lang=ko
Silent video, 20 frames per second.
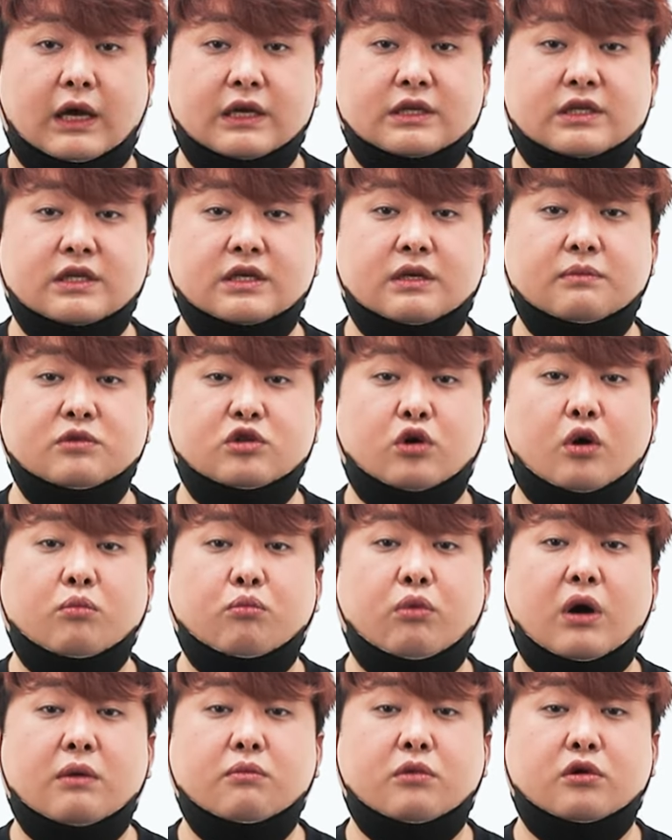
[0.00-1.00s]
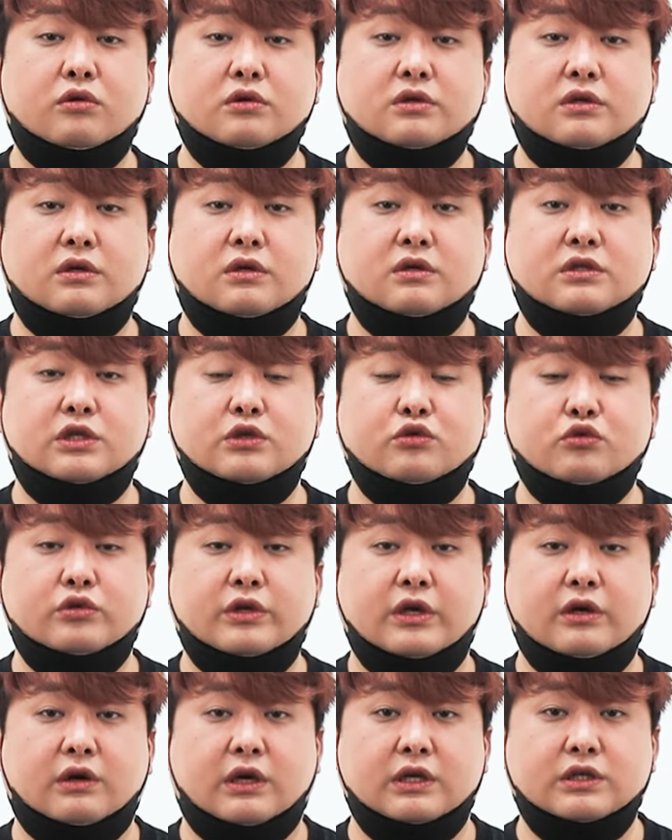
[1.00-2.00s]
다시금 정보함으로서
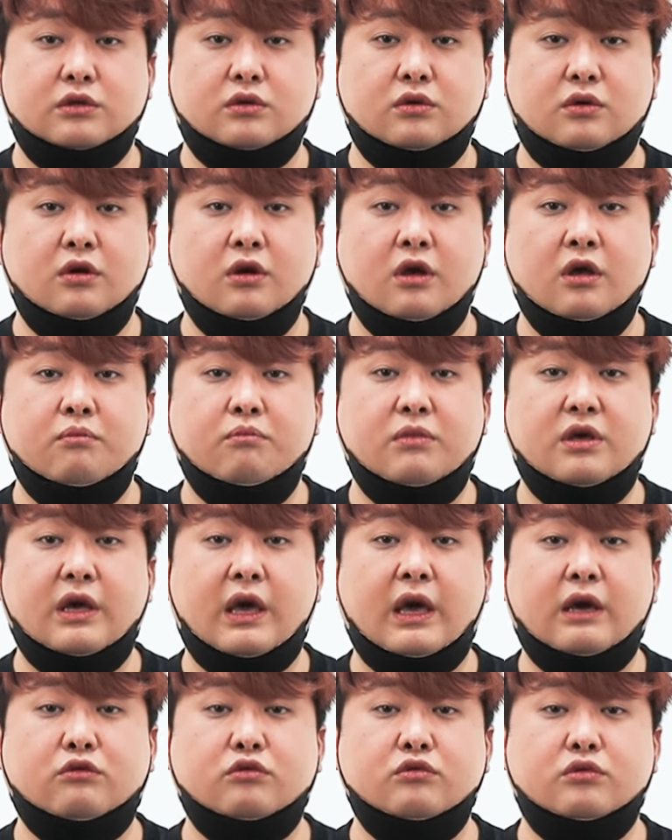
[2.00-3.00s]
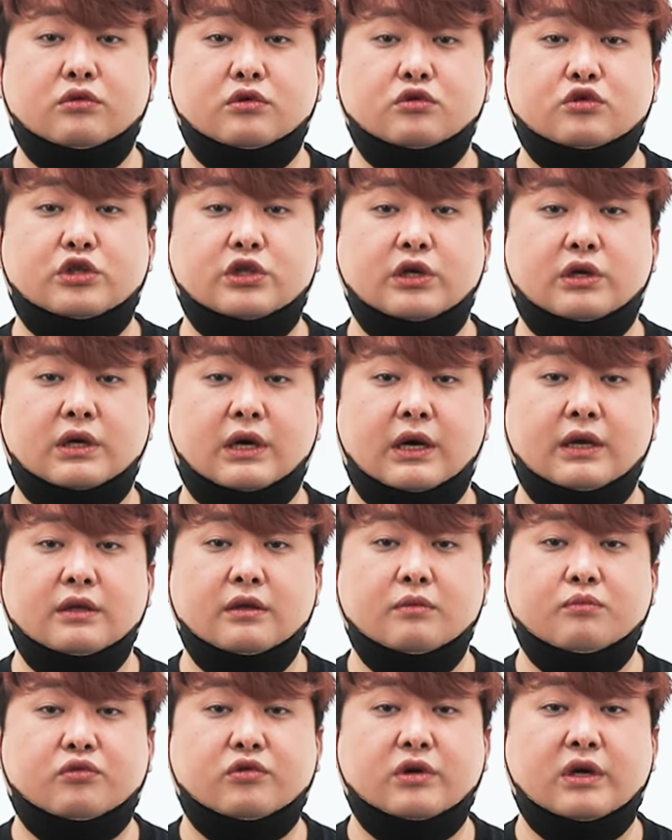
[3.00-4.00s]
진수되어가지고 미 해군으로
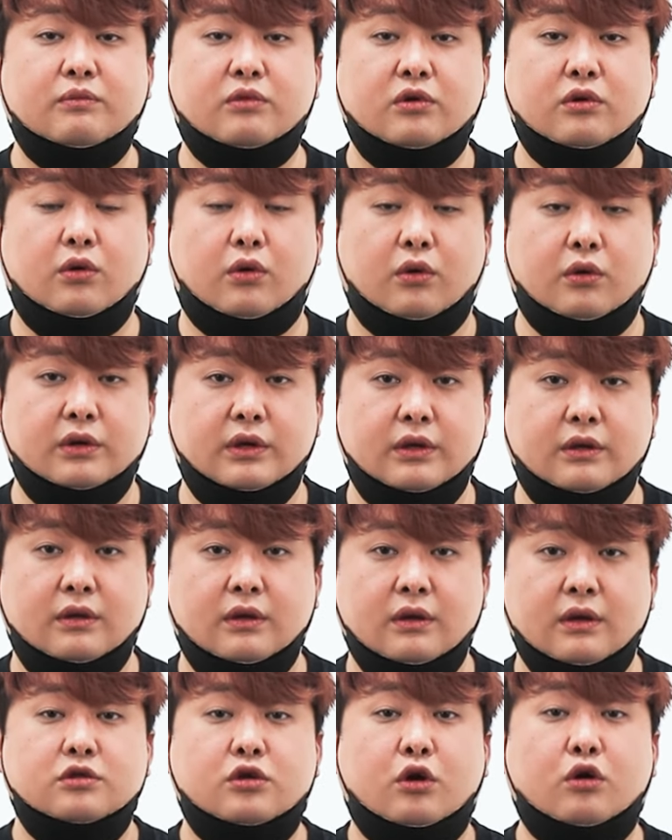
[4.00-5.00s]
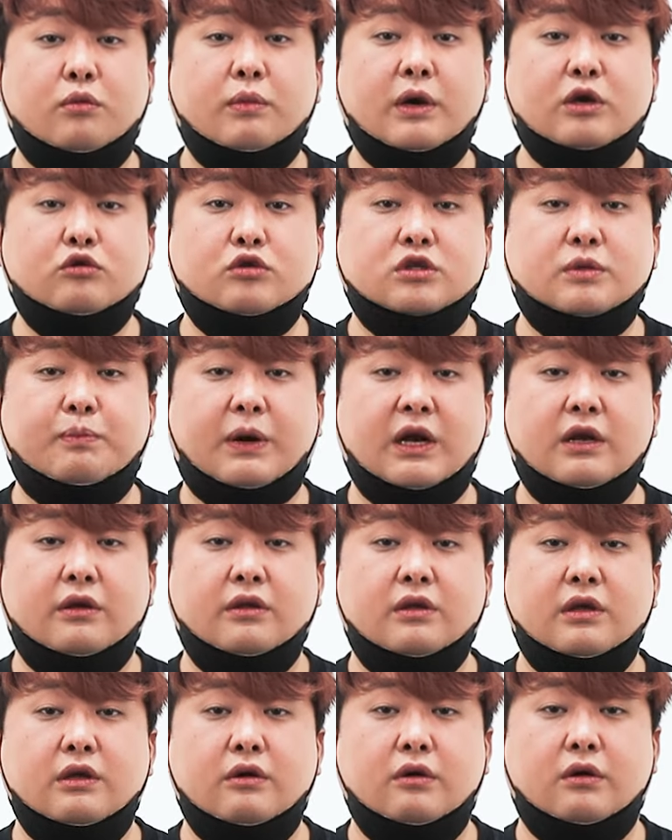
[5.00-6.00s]
취역한 푸에블로호는 천구백육십팔
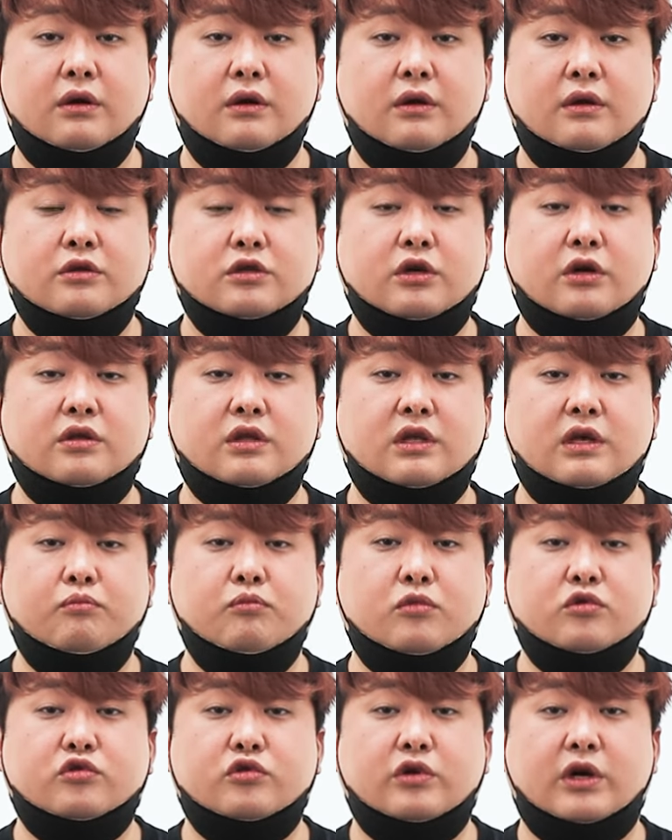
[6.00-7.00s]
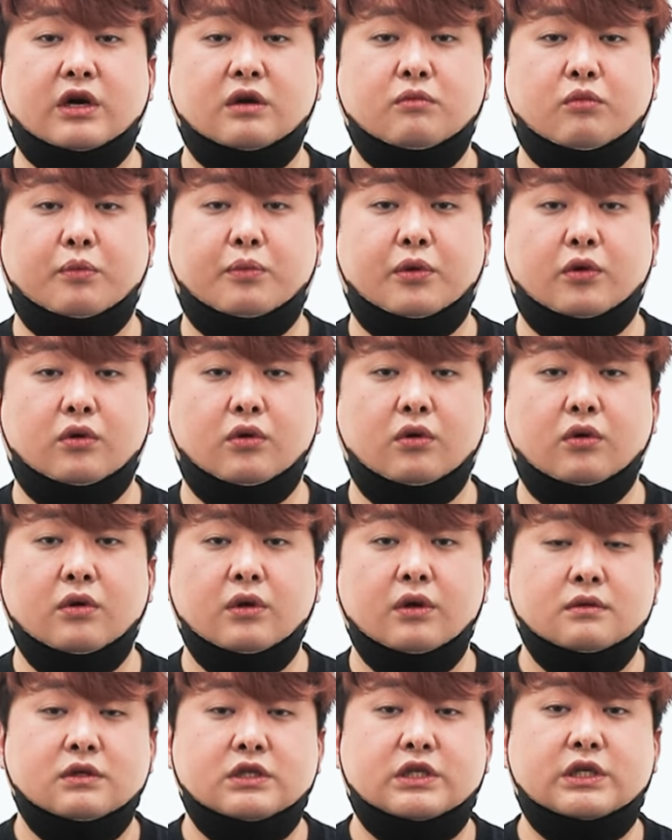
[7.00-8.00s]
년 일월 첫 임무 출항을 목표로
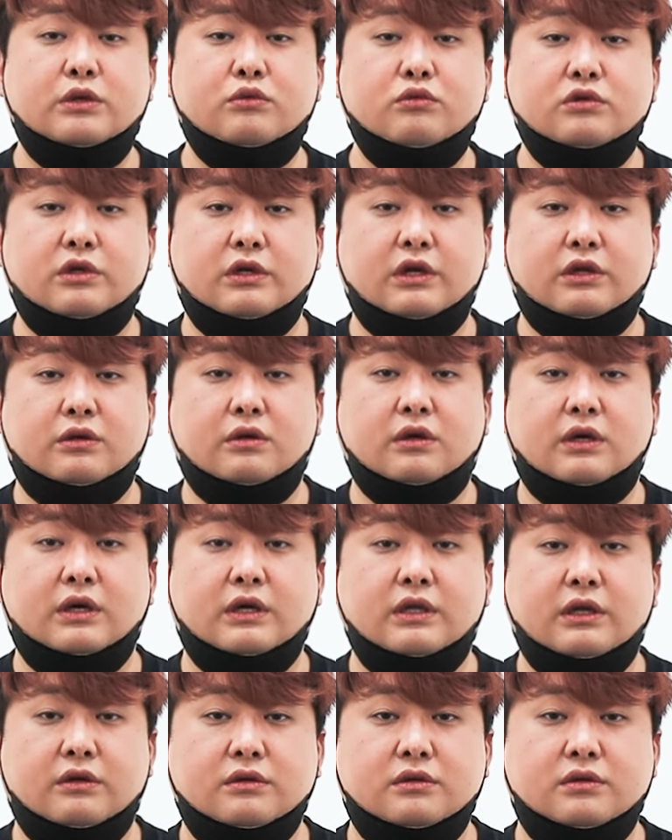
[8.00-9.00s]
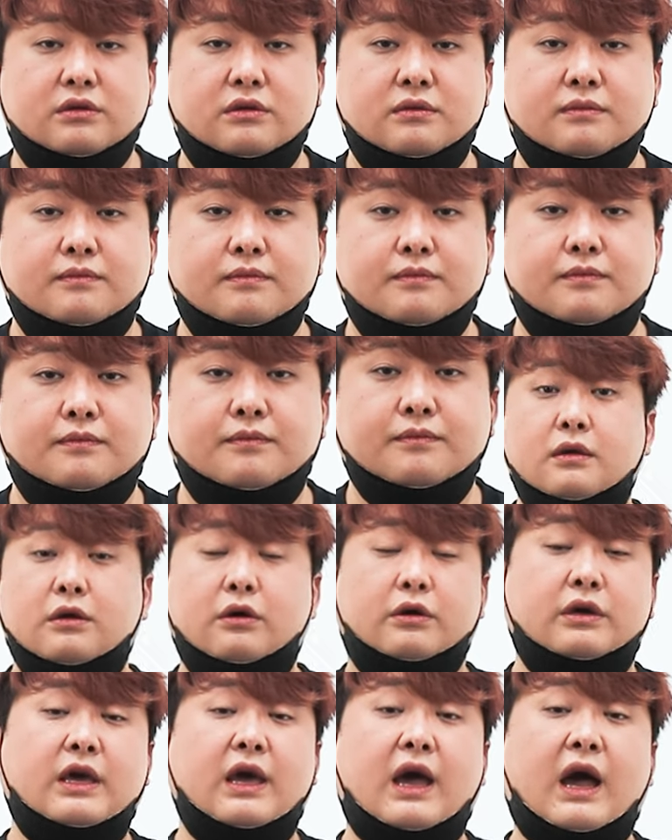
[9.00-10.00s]
시운전에 들어가게 되었죠.
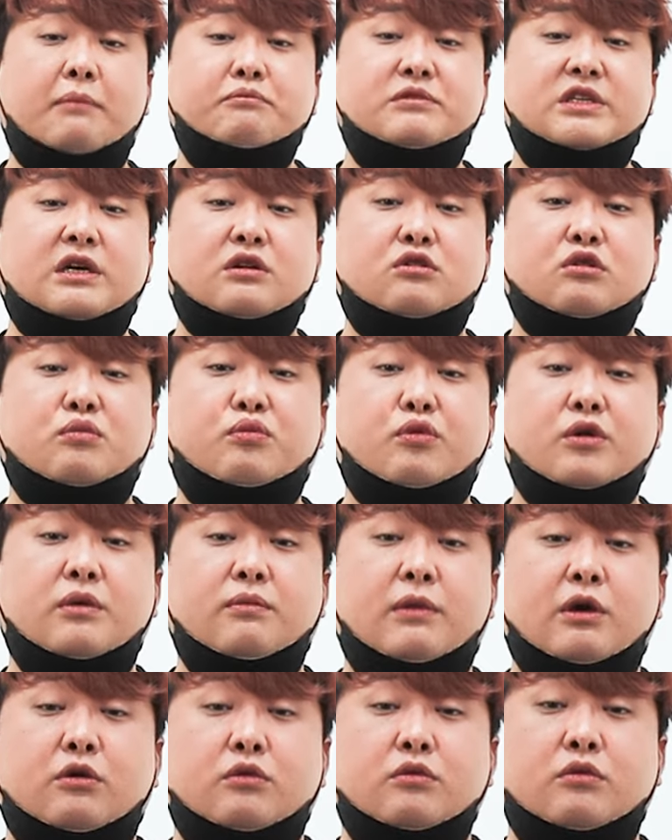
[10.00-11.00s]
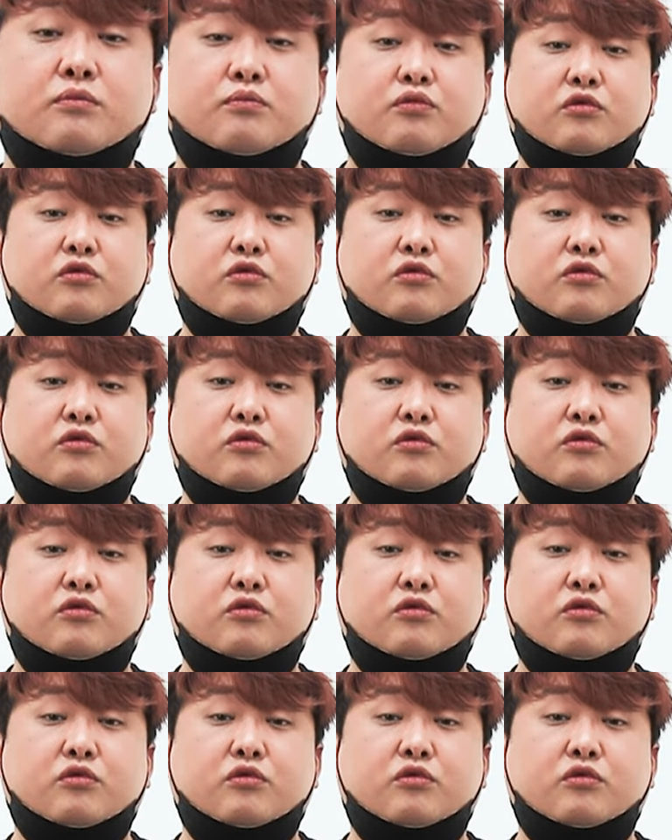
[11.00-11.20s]
여기에 함장으로 부임해온